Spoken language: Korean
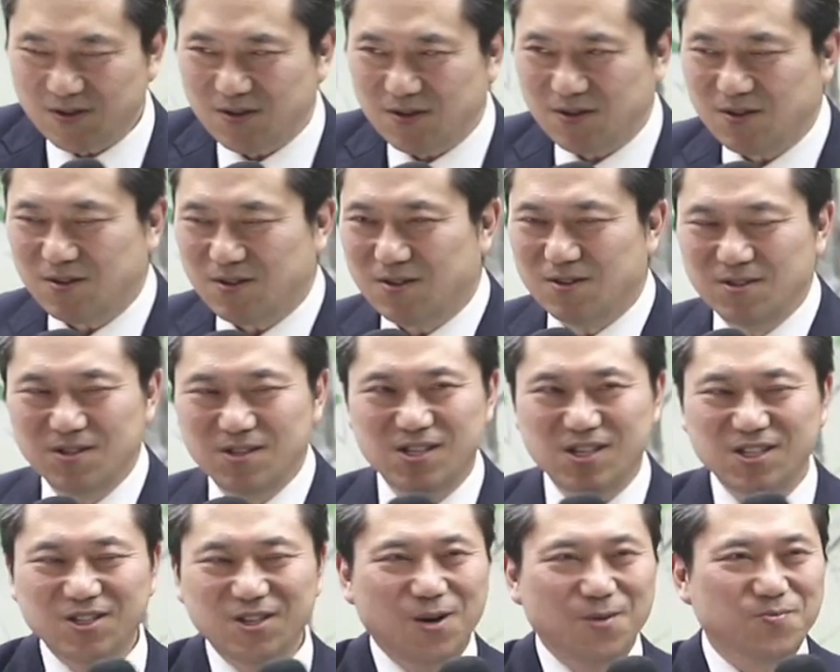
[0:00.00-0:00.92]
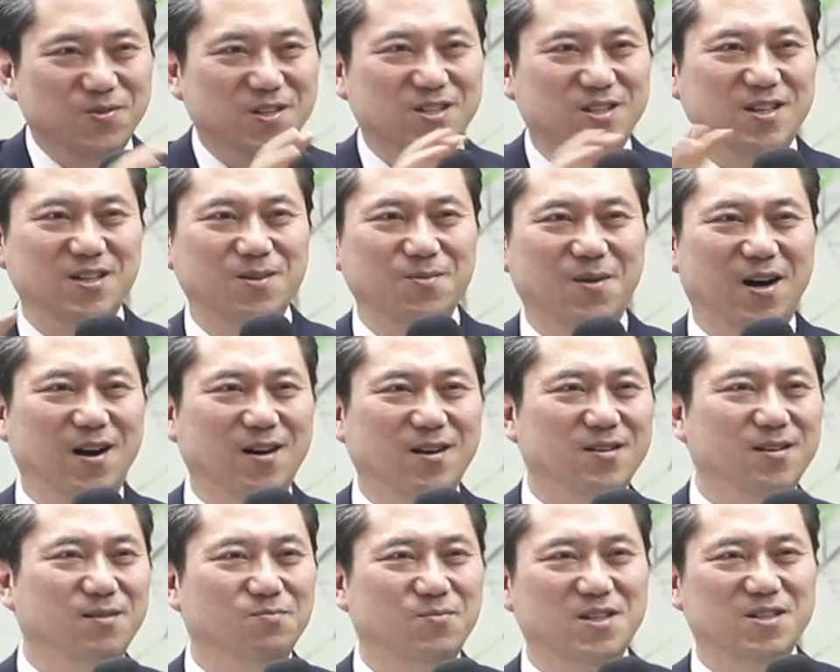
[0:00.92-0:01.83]
정신없이 막
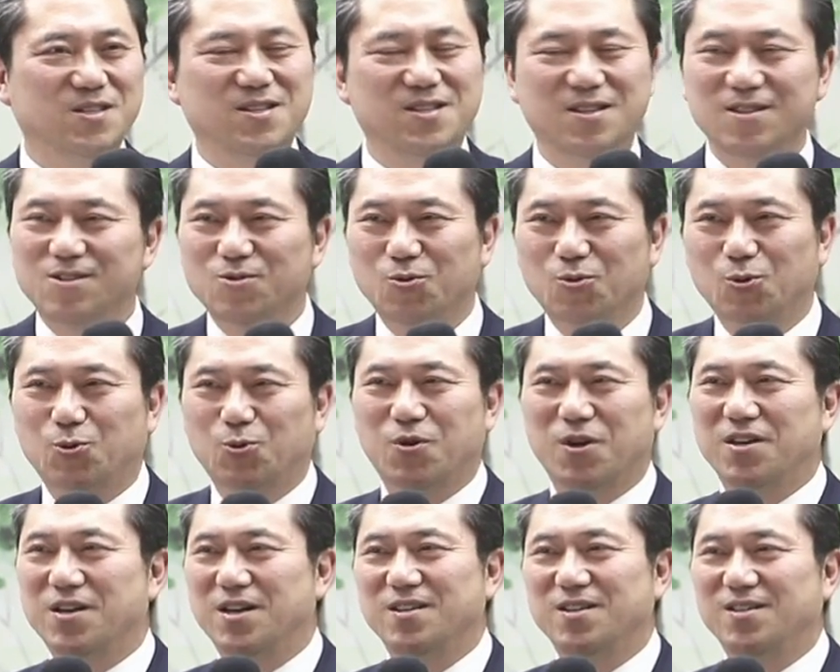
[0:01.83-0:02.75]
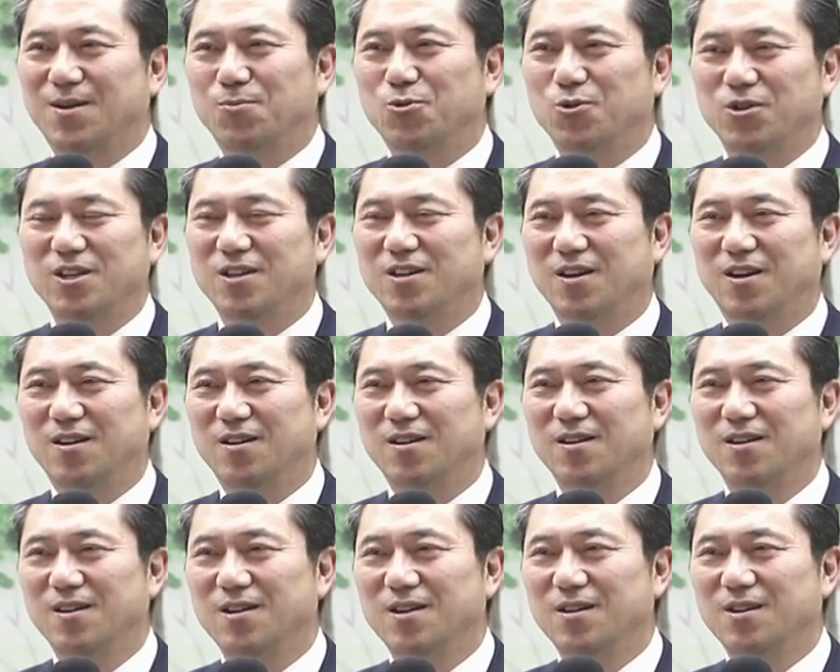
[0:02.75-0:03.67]
비즈니스로 돌아다니다 보니까
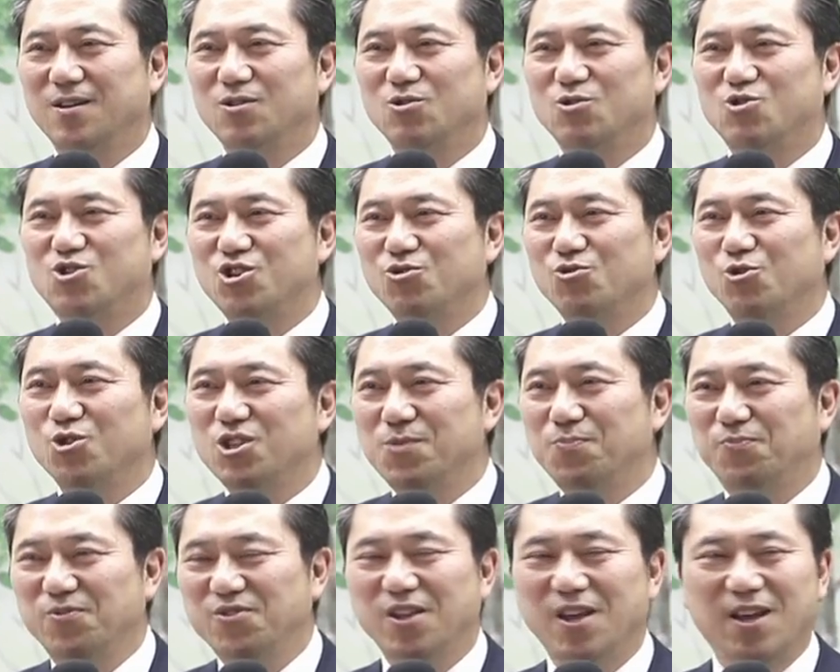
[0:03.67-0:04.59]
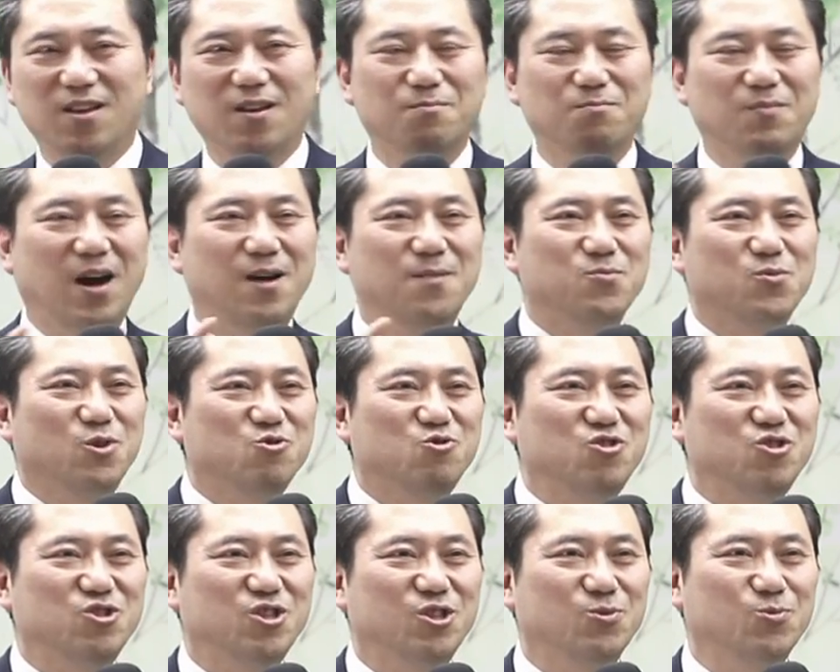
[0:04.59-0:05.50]
쉬고 싶은데 마음껏
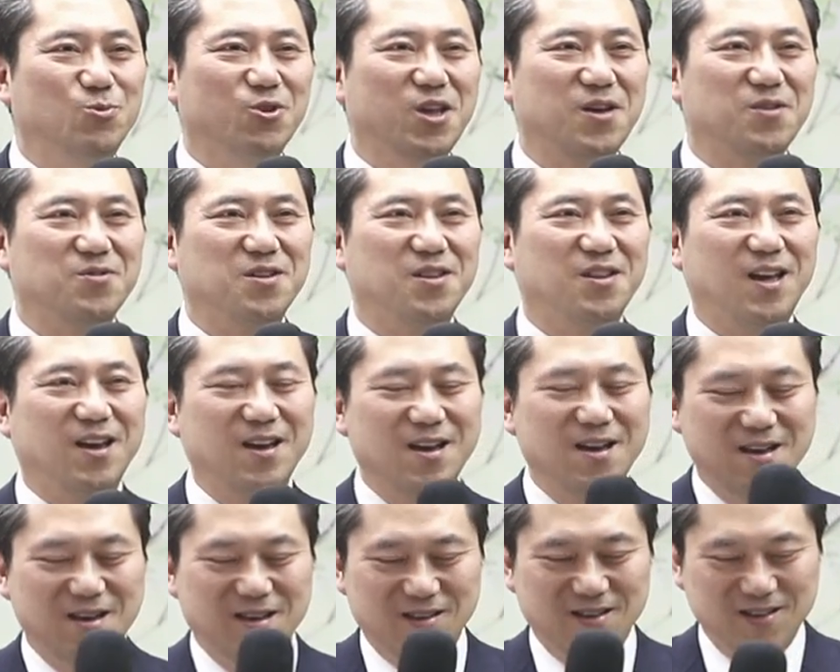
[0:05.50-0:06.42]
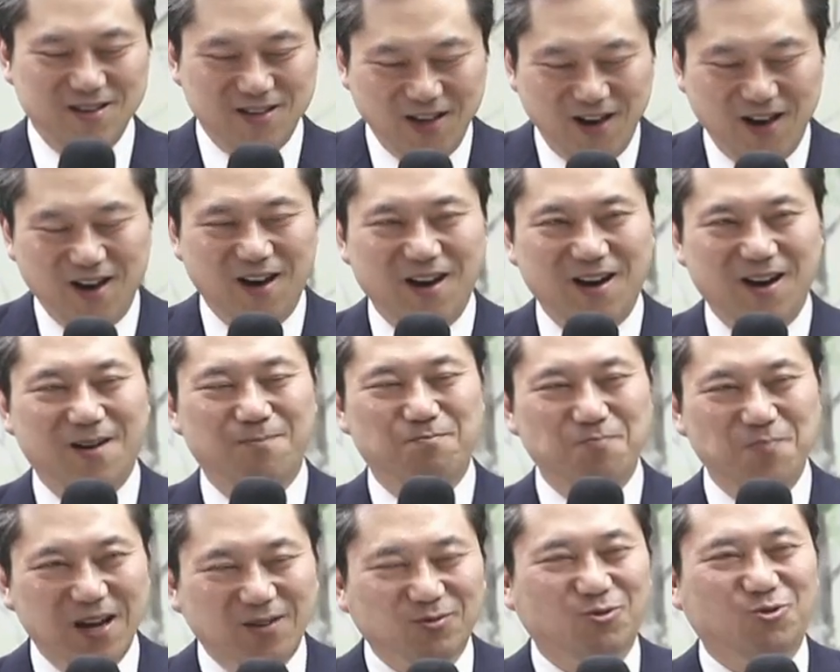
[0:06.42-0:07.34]
쉬지도 못했는데 야
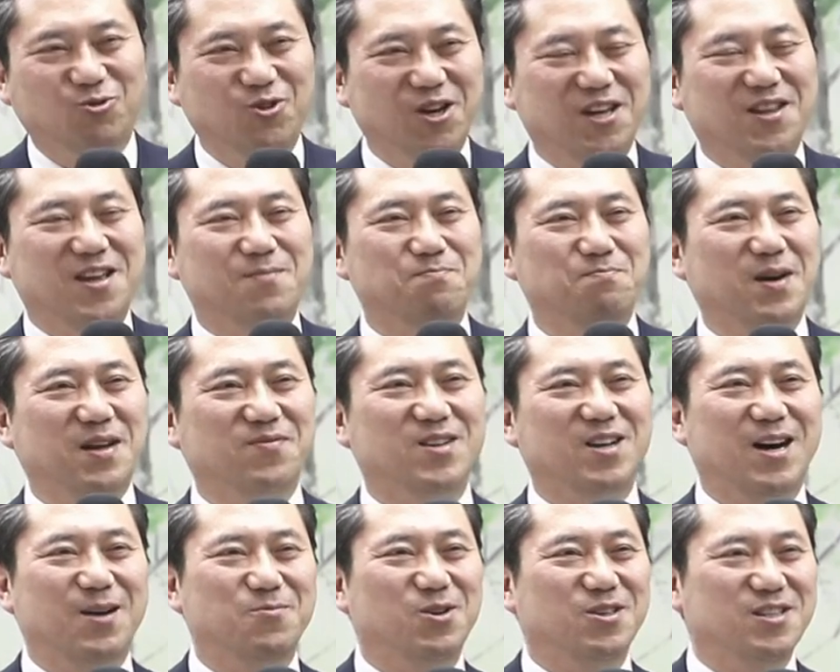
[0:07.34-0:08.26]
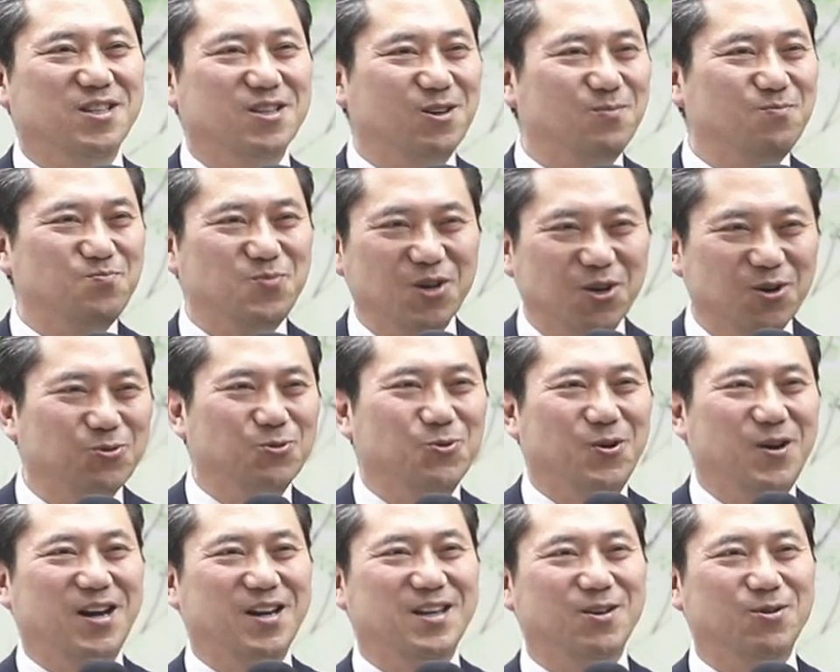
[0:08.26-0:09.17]
백투에덴만 가면 이건
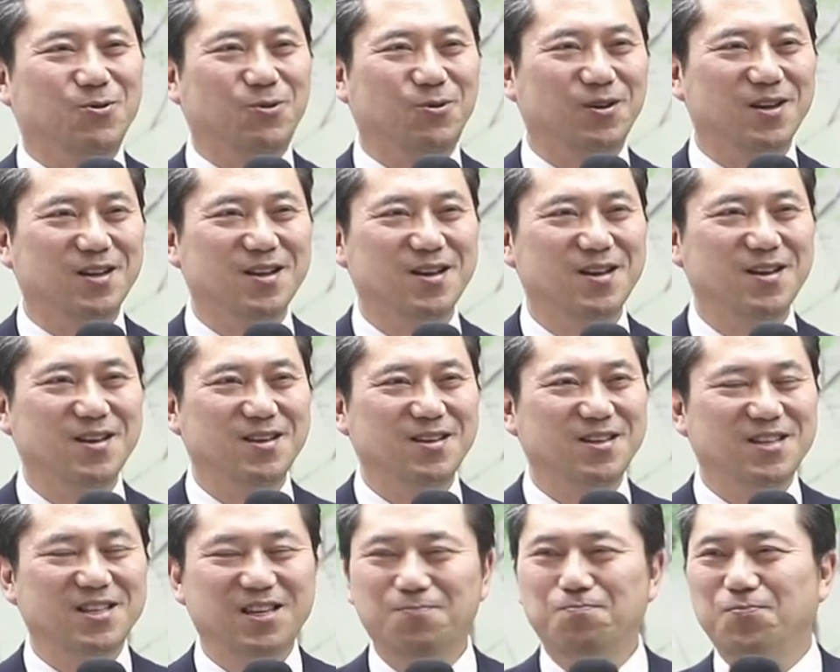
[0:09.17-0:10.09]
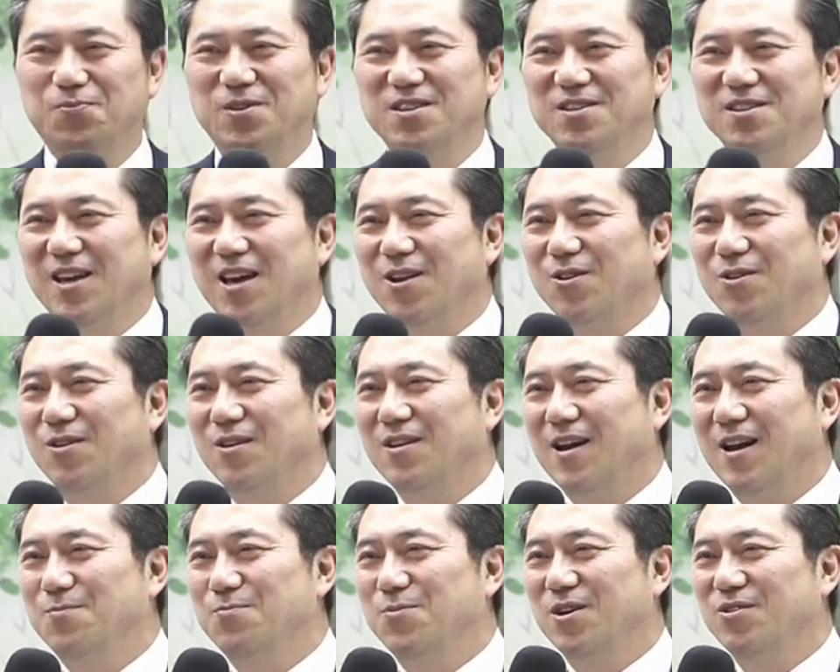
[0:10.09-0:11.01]
병도 아니고 이 핑계로
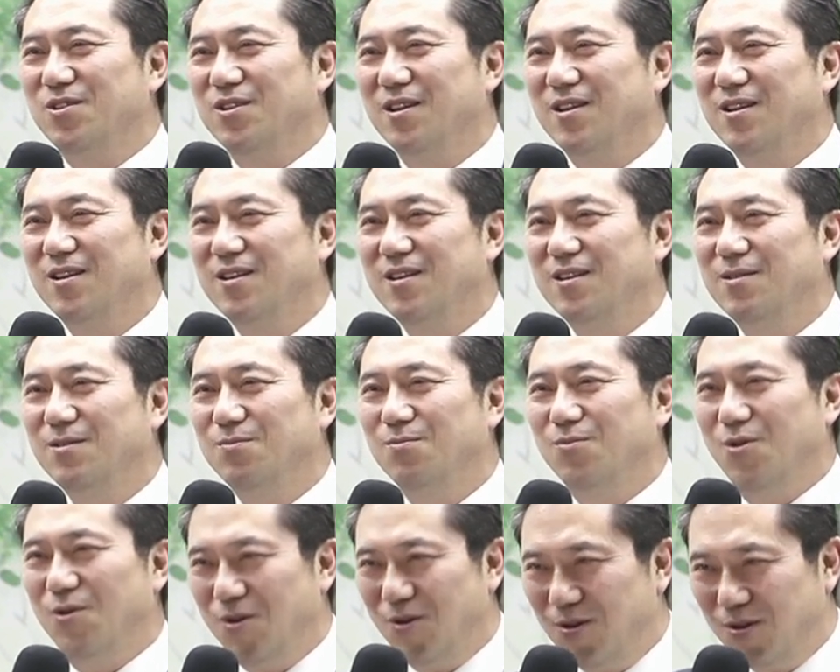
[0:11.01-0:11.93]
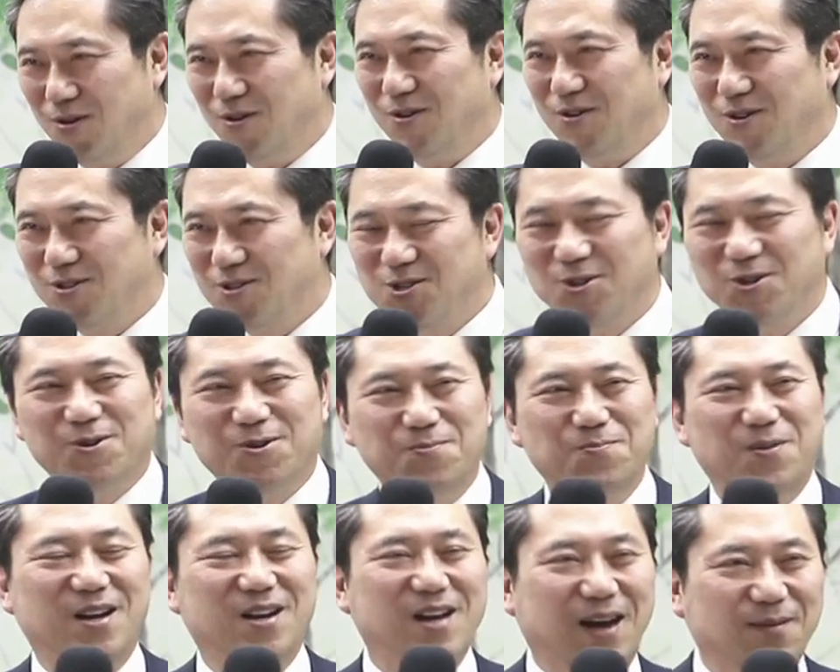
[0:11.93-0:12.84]
한번 뭐처럼
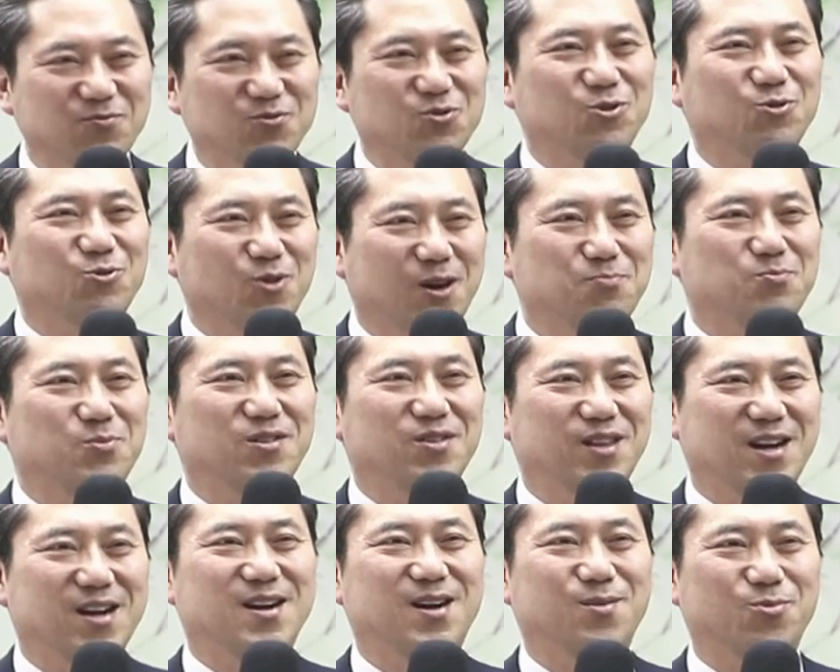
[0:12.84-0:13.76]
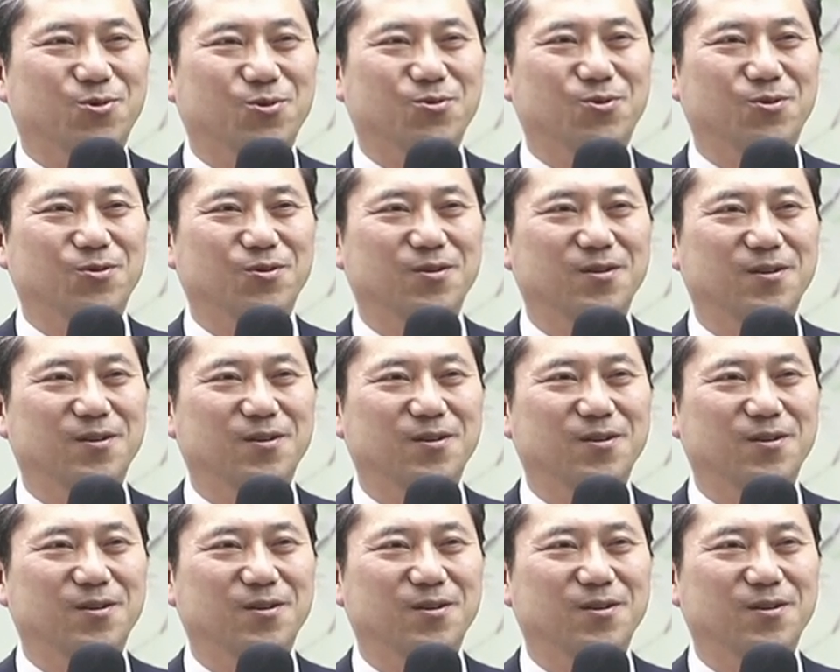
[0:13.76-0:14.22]
만에 한국도 한번 나가보고